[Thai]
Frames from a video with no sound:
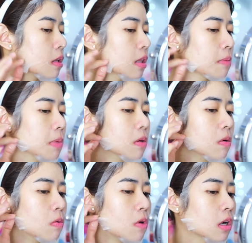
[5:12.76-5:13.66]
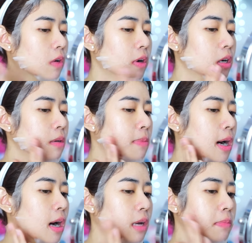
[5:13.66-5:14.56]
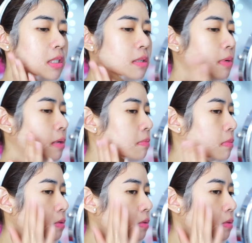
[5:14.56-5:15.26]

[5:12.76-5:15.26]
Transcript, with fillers: แต่ไม่ต้องห่วงนะว่าเออบางแล้วมันจะแบบ